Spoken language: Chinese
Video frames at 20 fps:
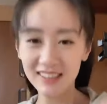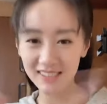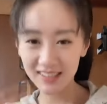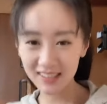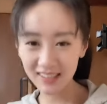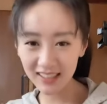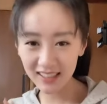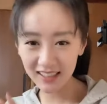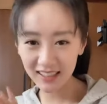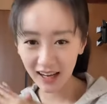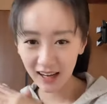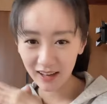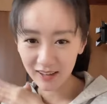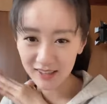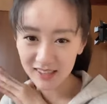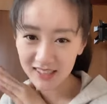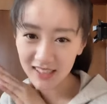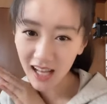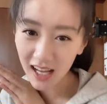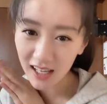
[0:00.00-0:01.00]
清
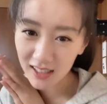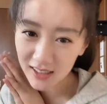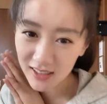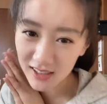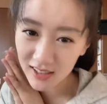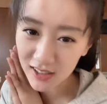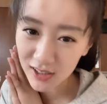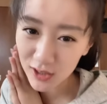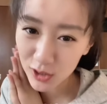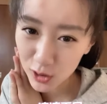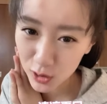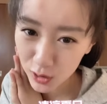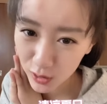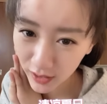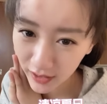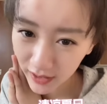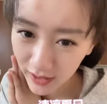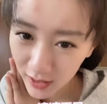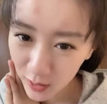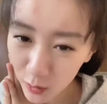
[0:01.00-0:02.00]
凉夏日
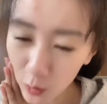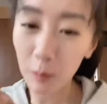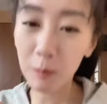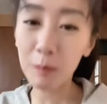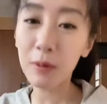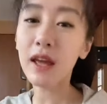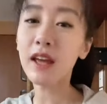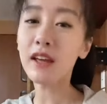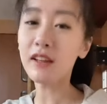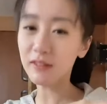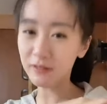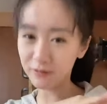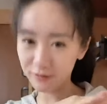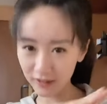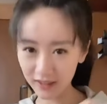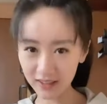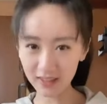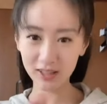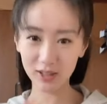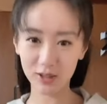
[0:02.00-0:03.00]
水果缤
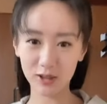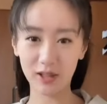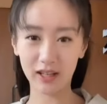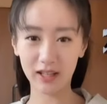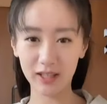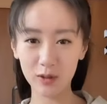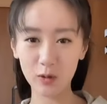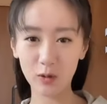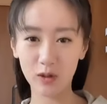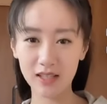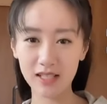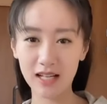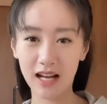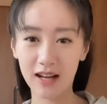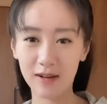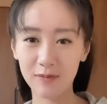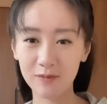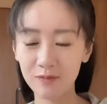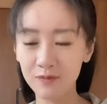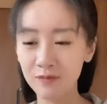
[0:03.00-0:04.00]
纷水果
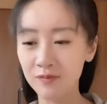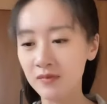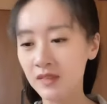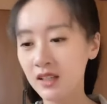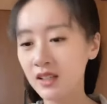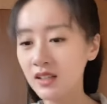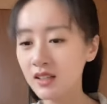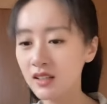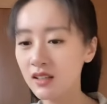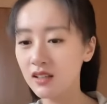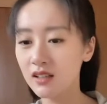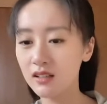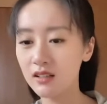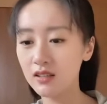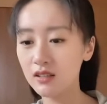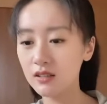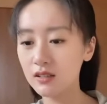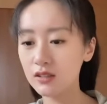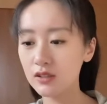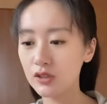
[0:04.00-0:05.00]
茶”。
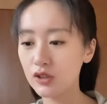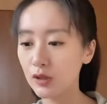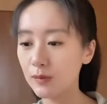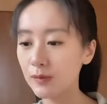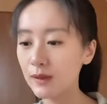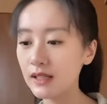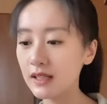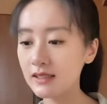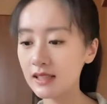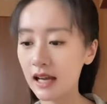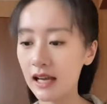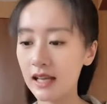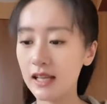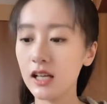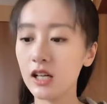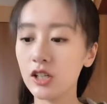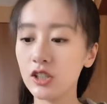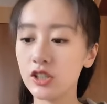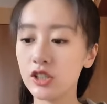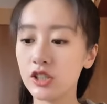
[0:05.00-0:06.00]
呃，准备的材
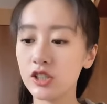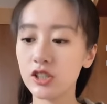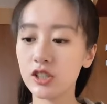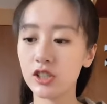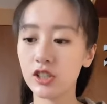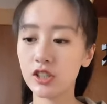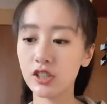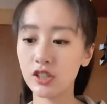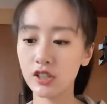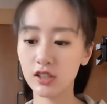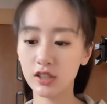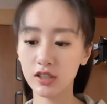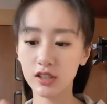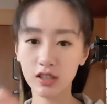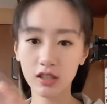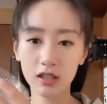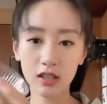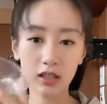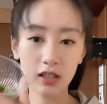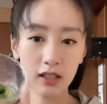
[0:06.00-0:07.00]
料是
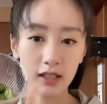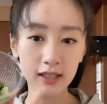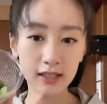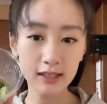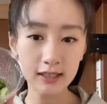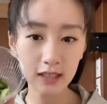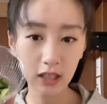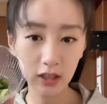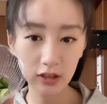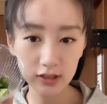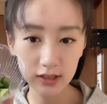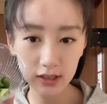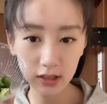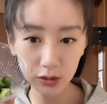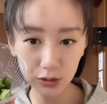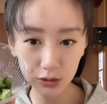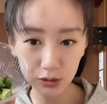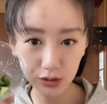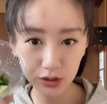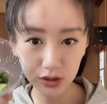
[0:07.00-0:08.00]
小
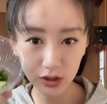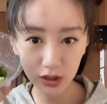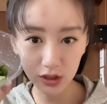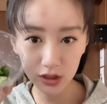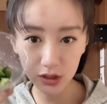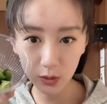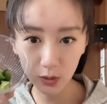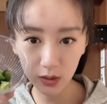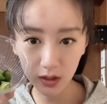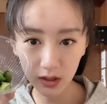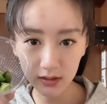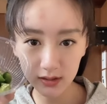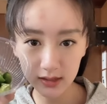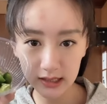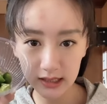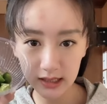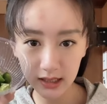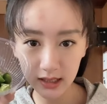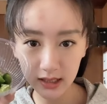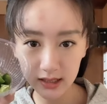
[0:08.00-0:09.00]
金桔，这个是我刚刚
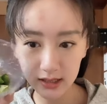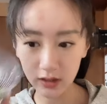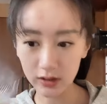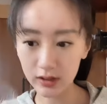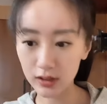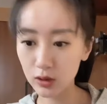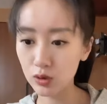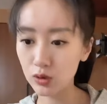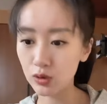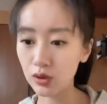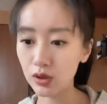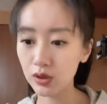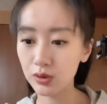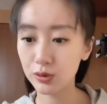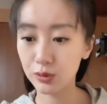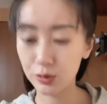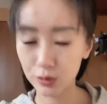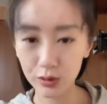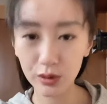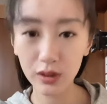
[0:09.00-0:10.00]
切的小金桔，
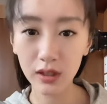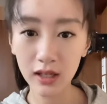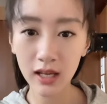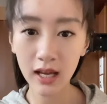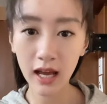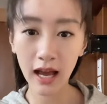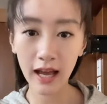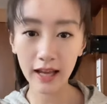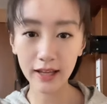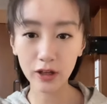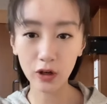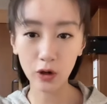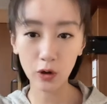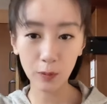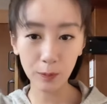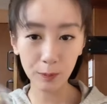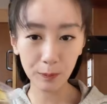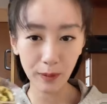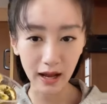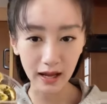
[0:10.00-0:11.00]
桔，还有
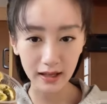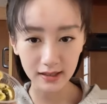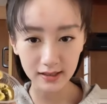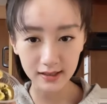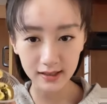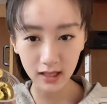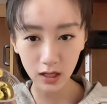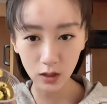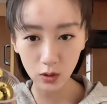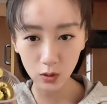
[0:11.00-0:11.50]
百香